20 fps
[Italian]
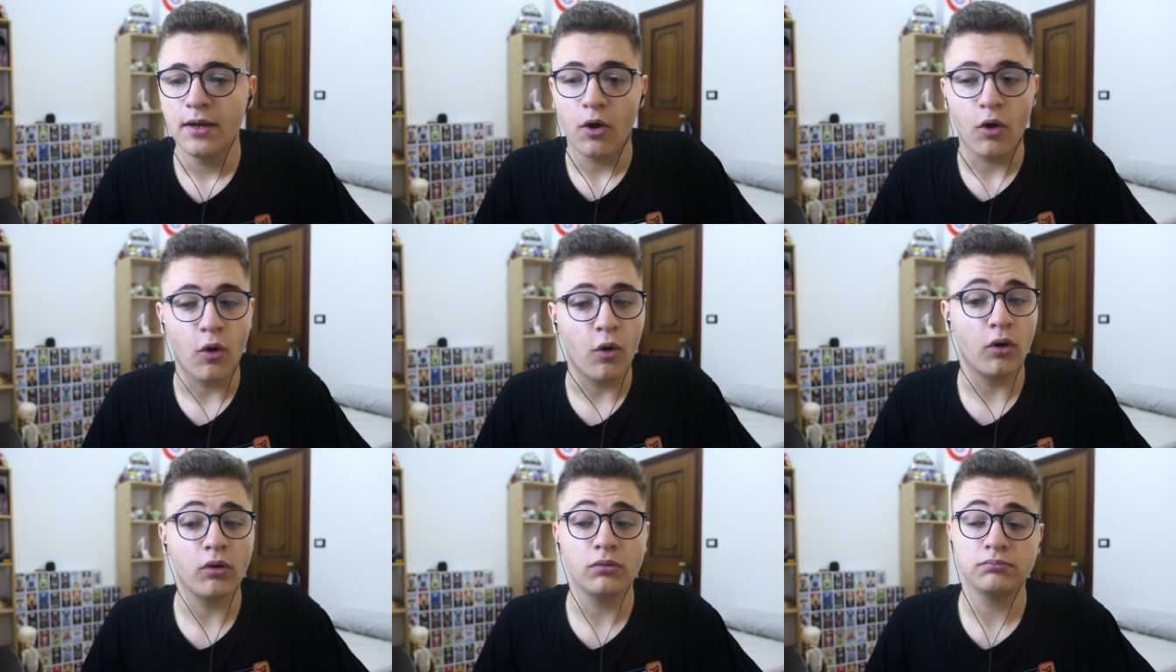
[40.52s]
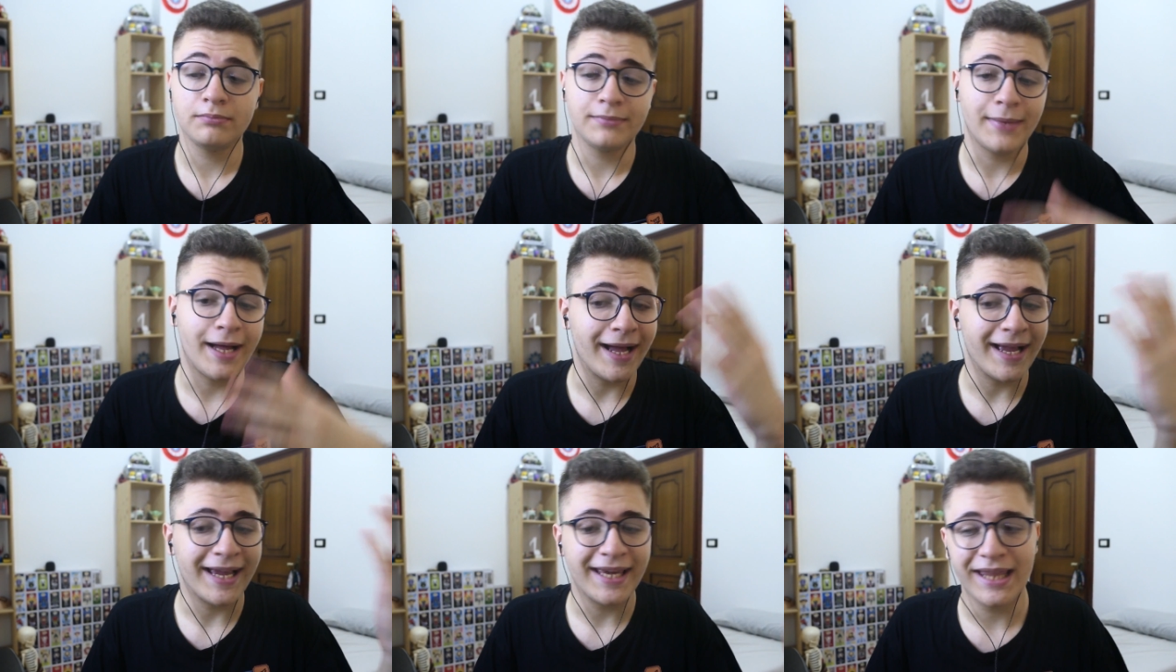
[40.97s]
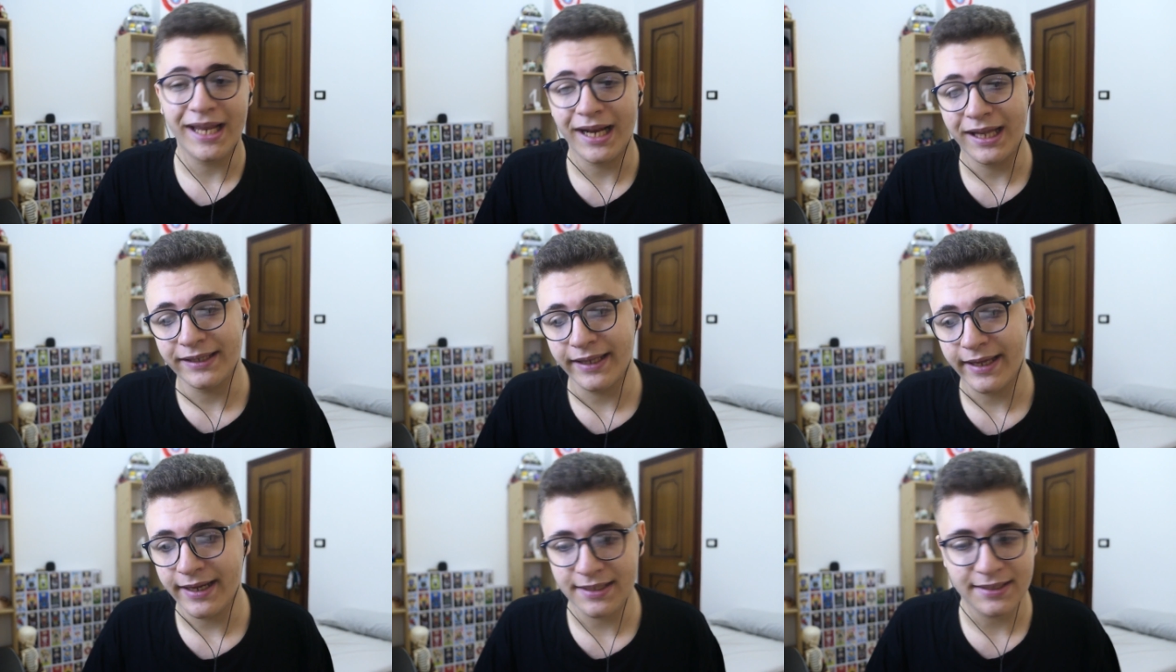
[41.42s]
o anche della
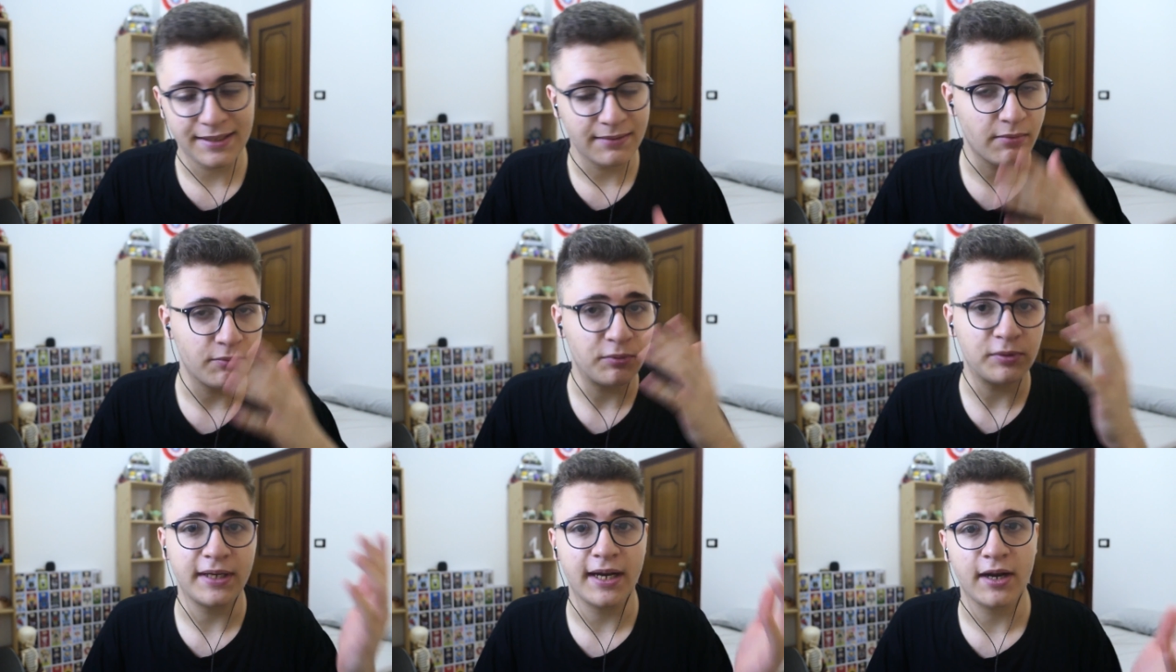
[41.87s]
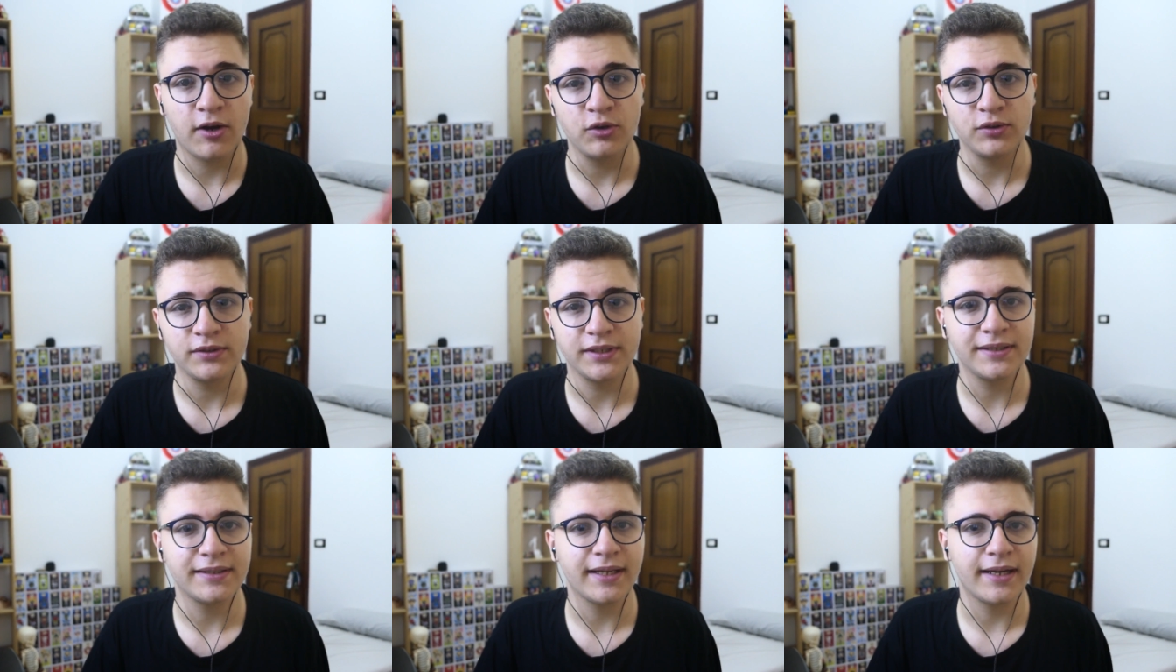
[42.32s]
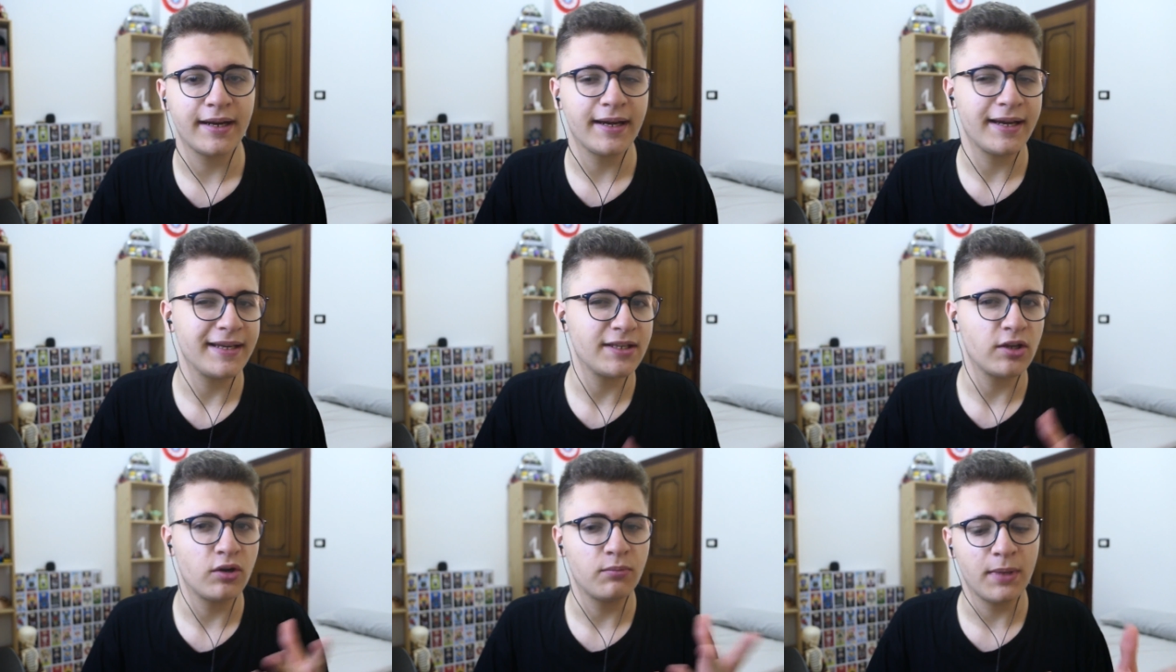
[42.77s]
terza mi potrei accontentare
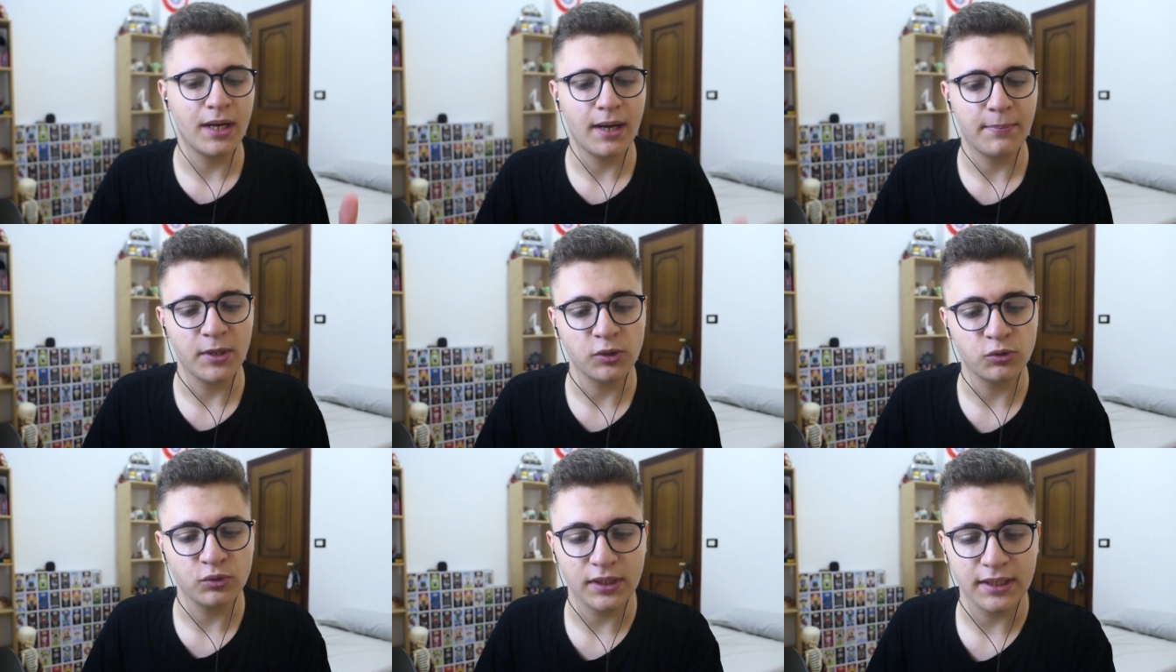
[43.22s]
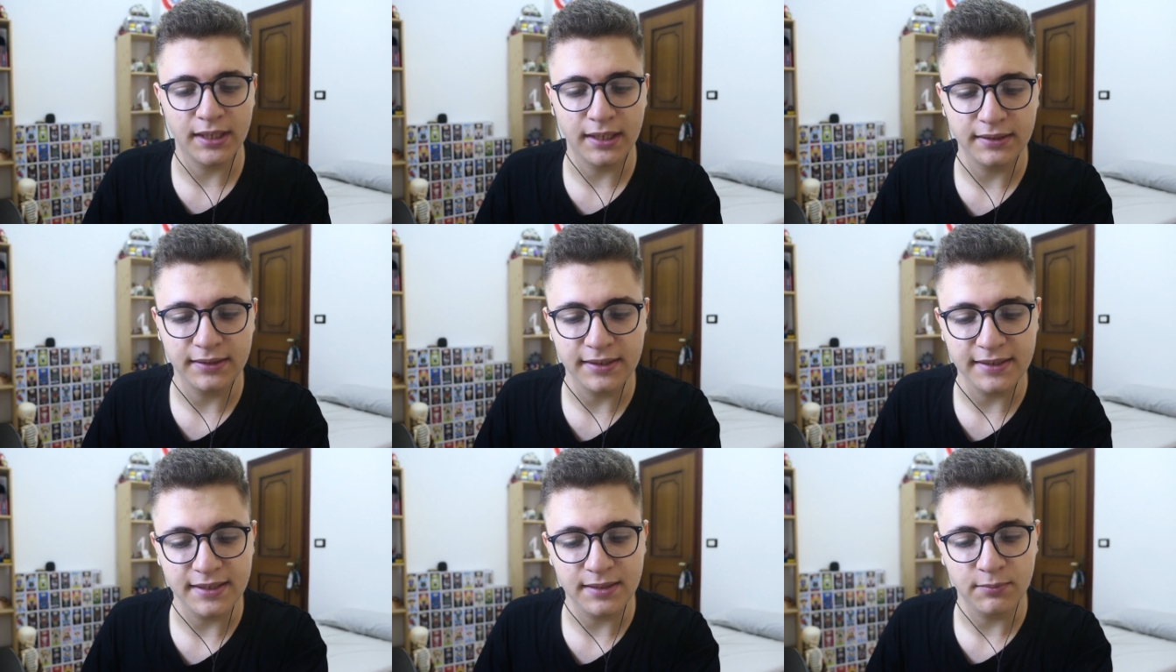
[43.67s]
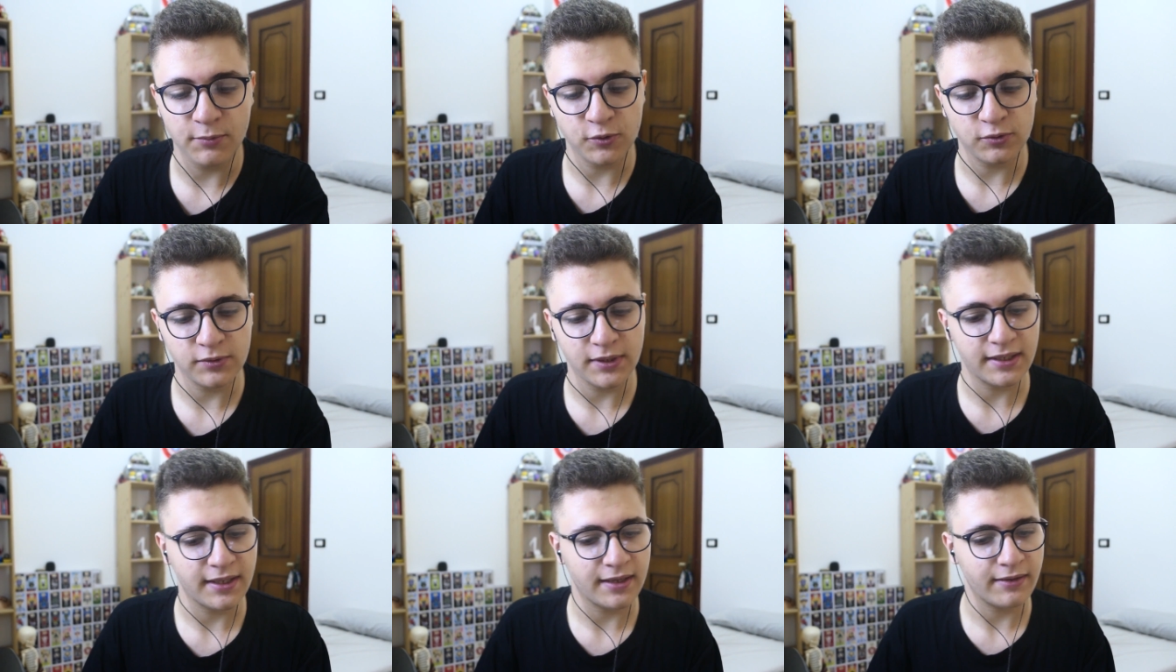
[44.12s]
anche se non mi era piaciuta tantissimo,
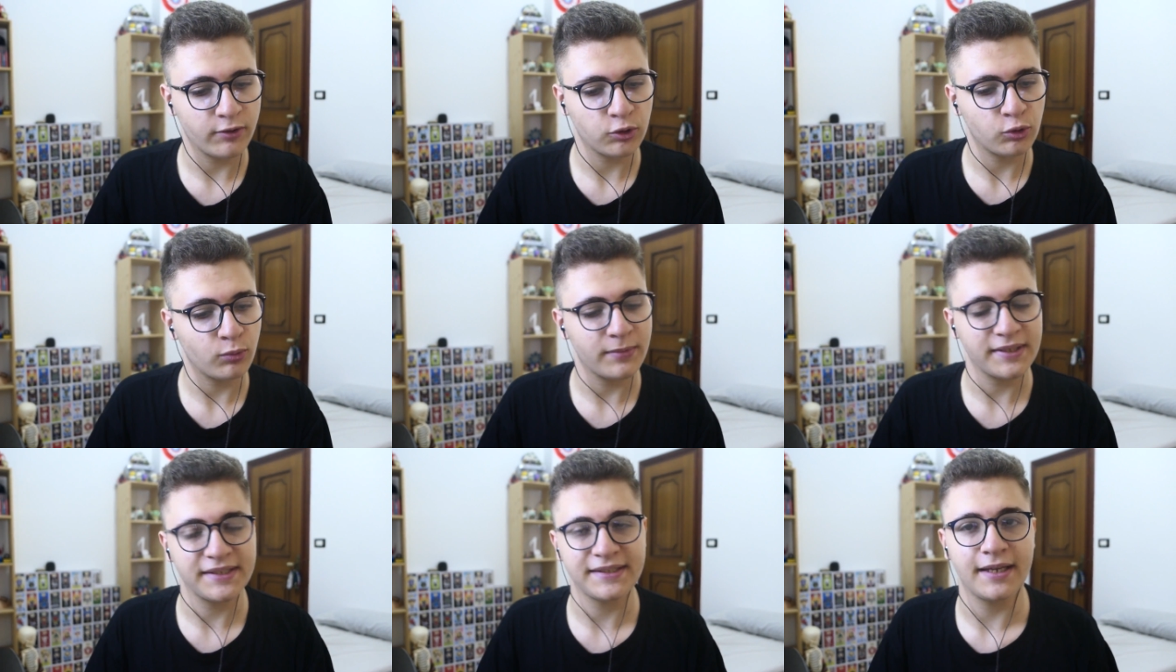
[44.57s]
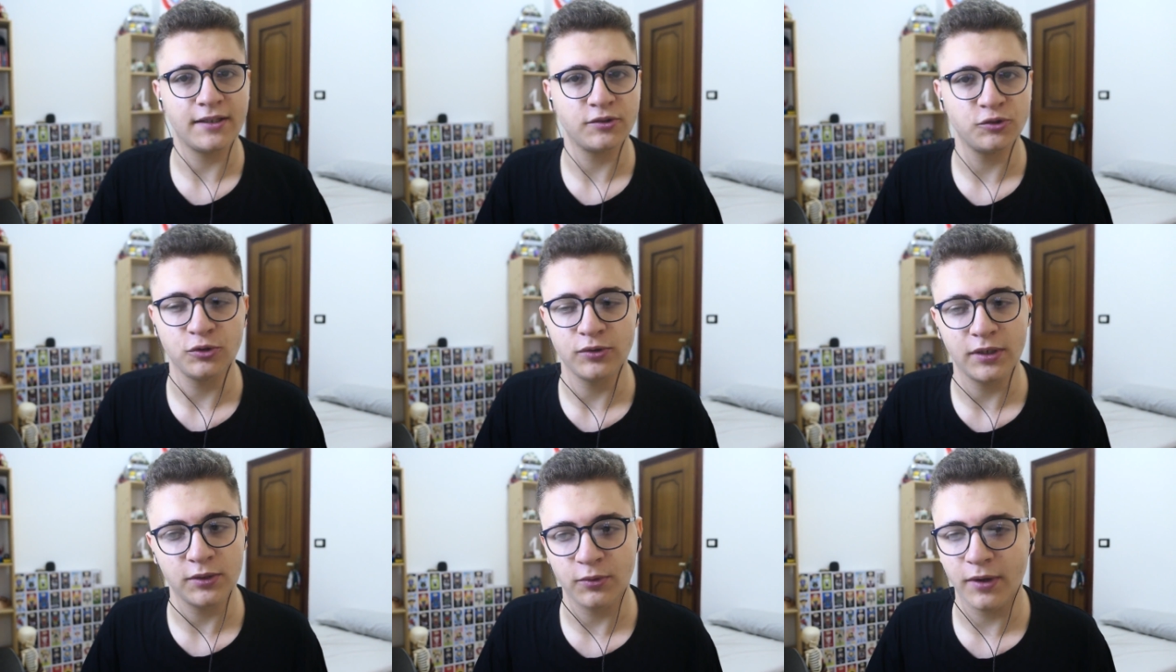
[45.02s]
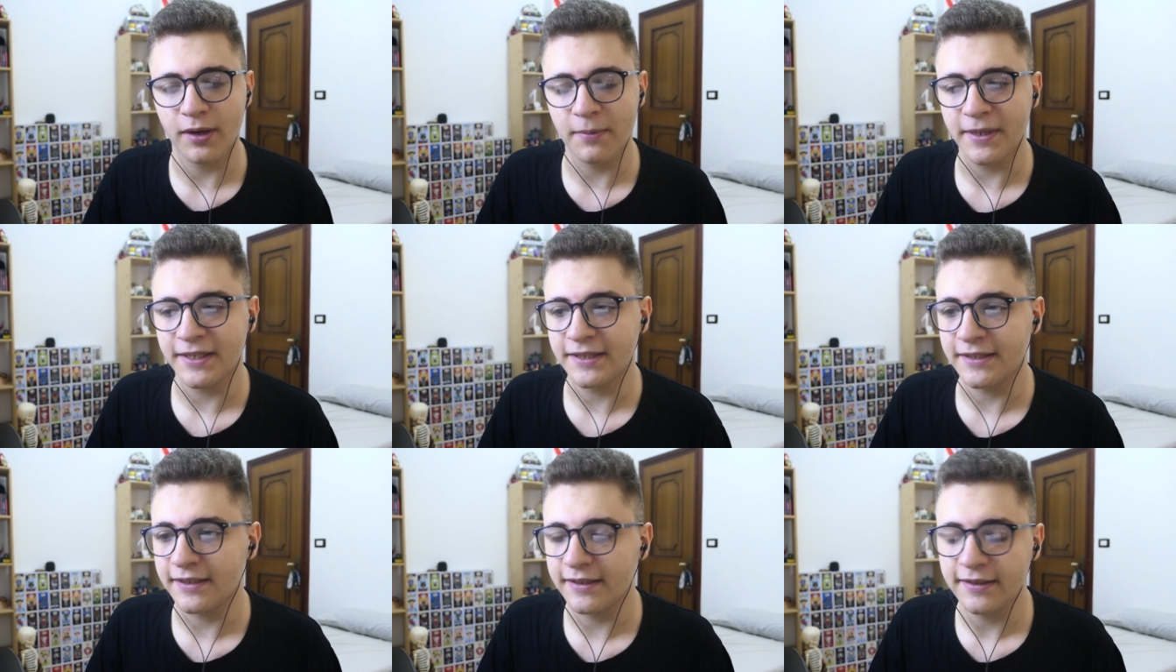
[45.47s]
scusate è arrivato un messaggio
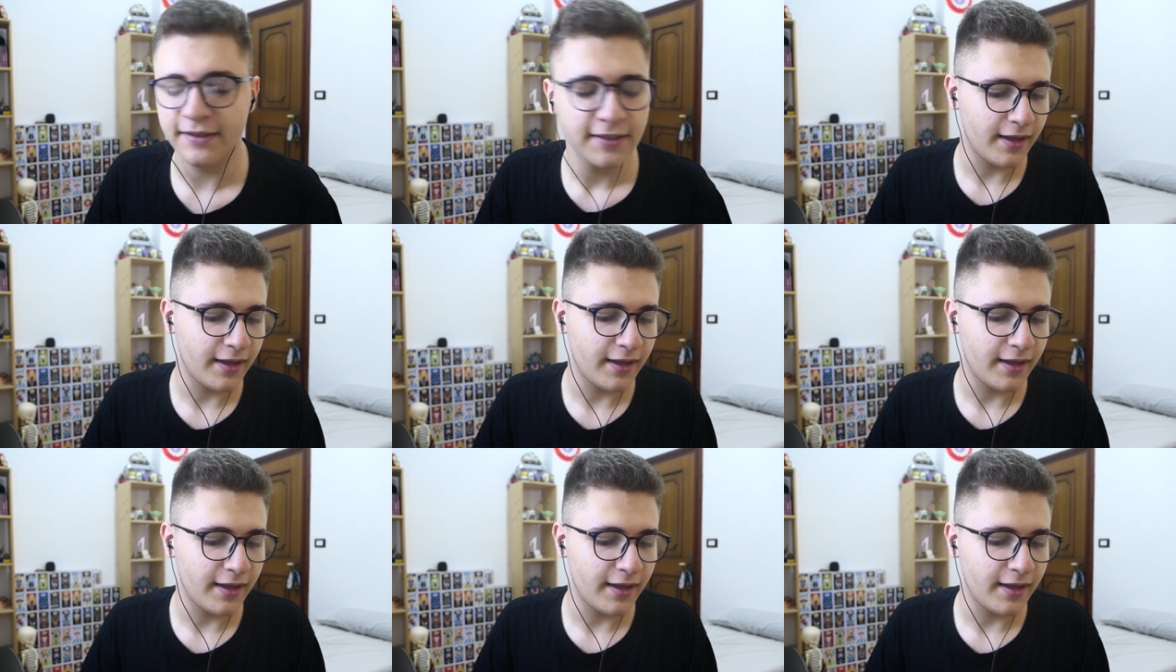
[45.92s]
naturalmente.